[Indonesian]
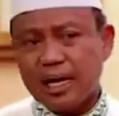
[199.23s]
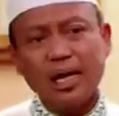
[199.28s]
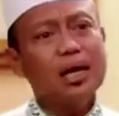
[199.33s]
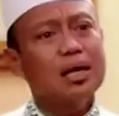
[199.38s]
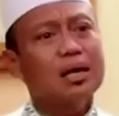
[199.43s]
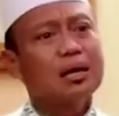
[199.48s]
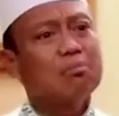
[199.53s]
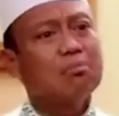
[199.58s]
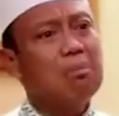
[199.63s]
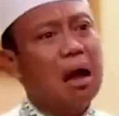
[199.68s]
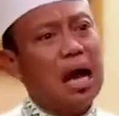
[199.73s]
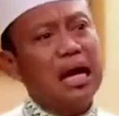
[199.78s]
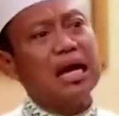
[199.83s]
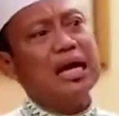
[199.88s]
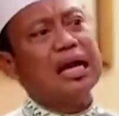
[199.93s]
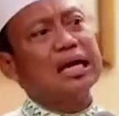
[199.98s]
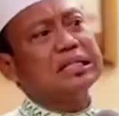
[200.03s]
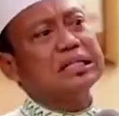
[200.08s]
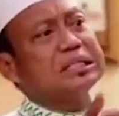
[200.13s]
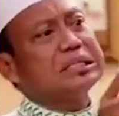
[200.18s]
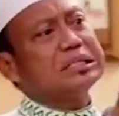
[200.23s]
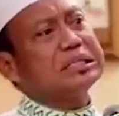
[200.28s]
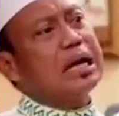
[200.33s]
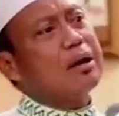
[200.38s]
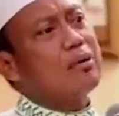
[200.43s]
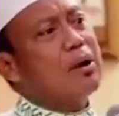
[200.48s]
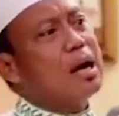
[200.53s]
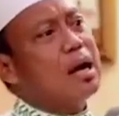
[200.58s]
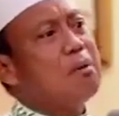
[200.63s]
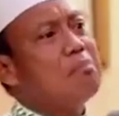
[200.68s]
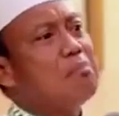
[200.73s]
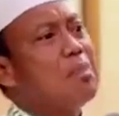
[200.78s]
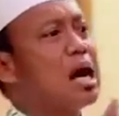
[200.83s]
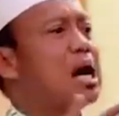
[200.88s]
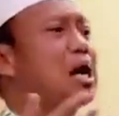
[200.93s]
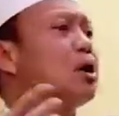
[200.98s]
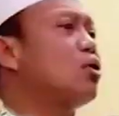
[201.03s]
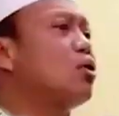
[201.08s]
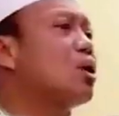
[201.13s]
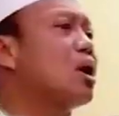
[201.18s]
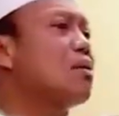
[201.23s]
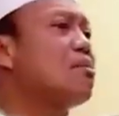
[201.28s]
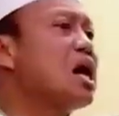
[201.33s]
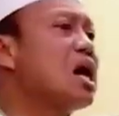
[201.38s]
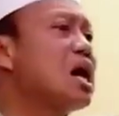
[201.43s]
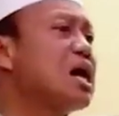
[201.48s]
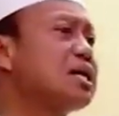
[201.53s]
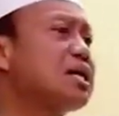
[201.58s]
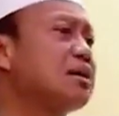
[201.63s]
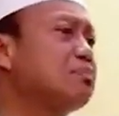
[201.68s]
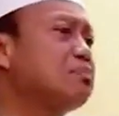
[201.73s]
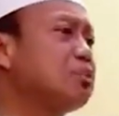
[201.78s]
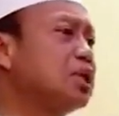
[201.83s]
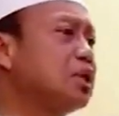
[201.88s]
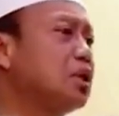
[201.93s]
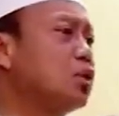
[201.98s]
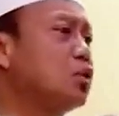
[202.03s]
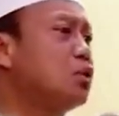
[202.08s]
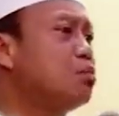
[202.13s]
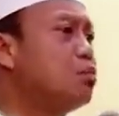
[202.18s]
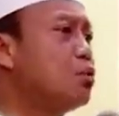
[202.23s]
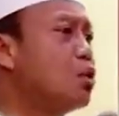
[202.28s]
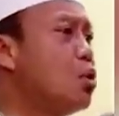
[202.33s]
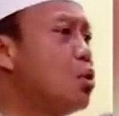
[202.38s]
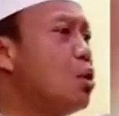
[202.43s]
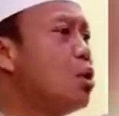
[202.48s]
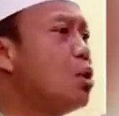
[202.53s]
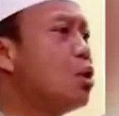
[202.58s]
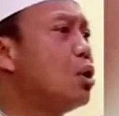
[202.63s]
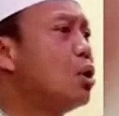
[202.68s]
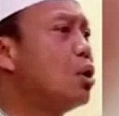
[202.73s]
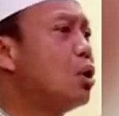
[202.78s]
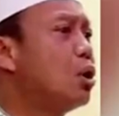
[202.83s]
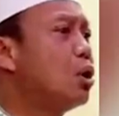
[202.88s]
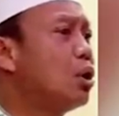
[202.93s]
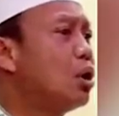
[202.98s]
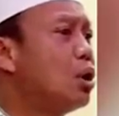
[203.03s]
Ada. Balik lagi ke Jawa. Mangan orang mangan, yang penting ngumpul.